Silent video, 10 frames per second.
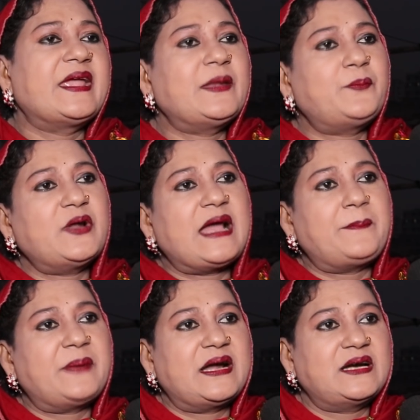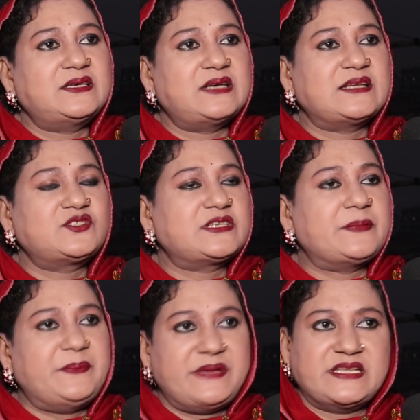এরপরে আপার একটা
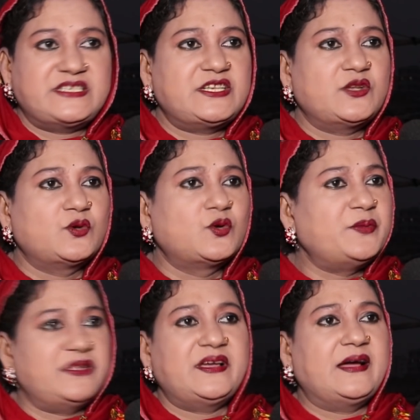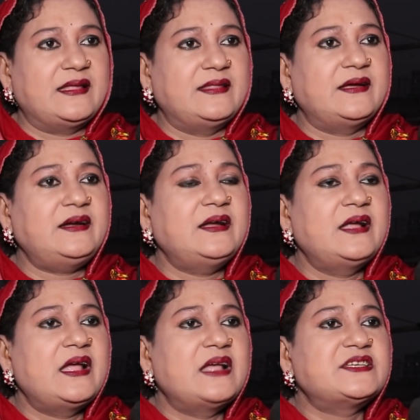পিএ ছিল নমিতা হালদার
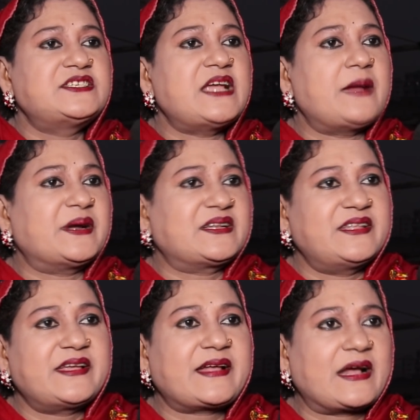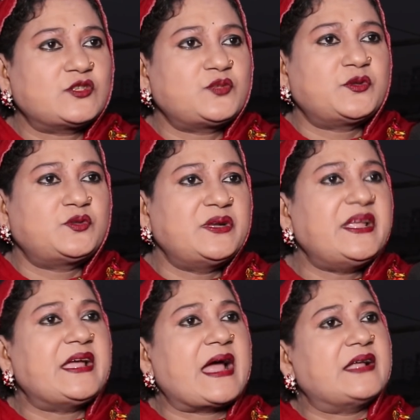সে আমার থেকে কাগজপত্র
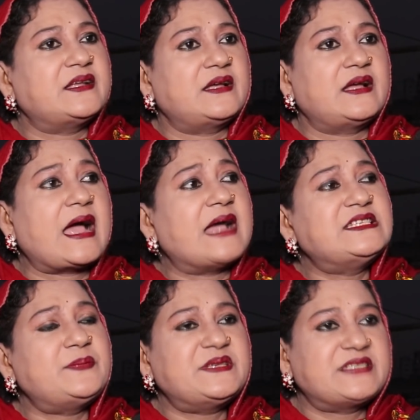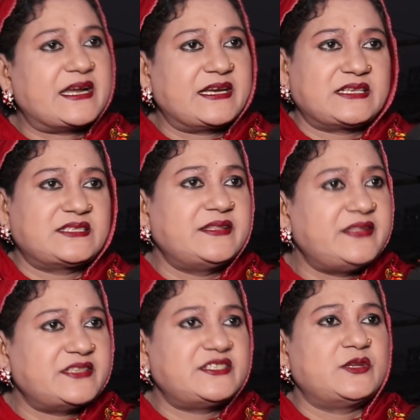নিয়ে আইজিপি স্যারের কাছে
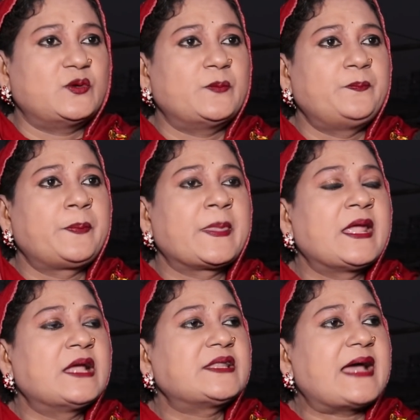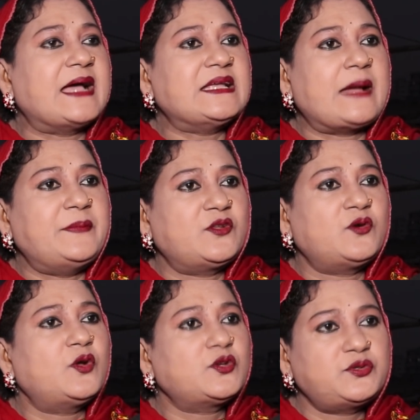দিয়েছিল তা আই আমি
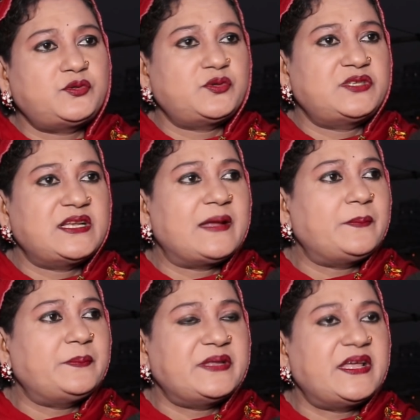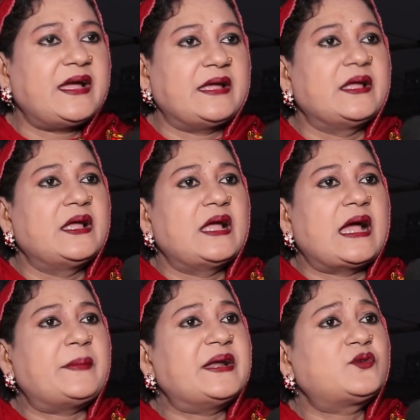তখন অসুস্থ ছিলাম বিধায়
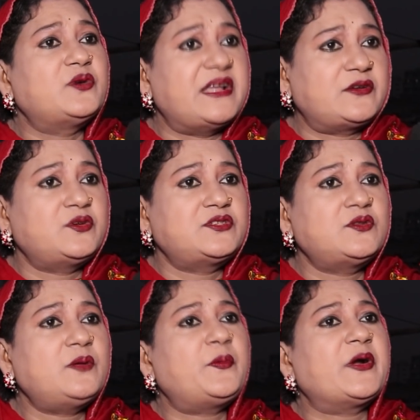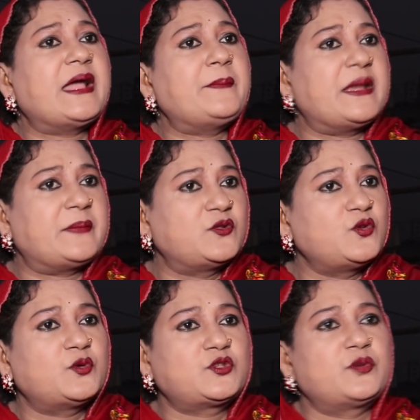আমার একটু লেট হয়েছিল পরে আমি আবার
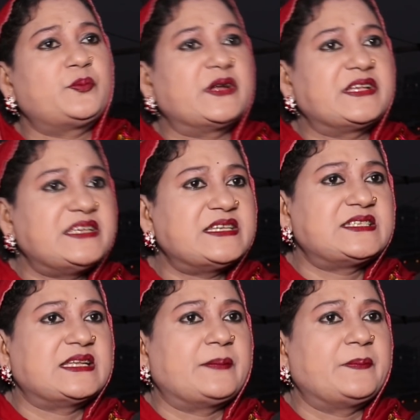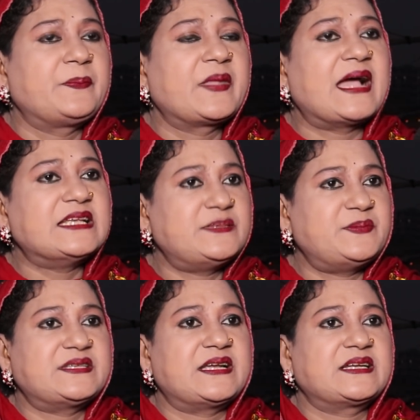দুই বছর পরে গিয়েছিলাম
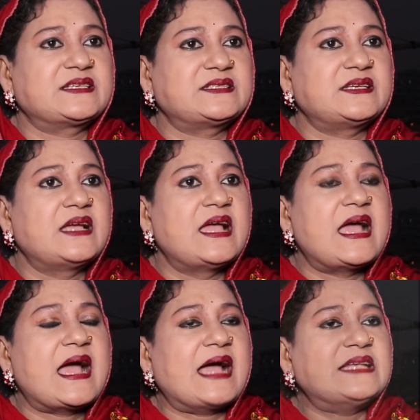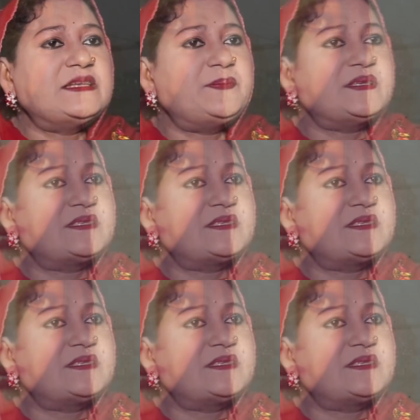আইজিপি স্যারের কাছে আইজিপি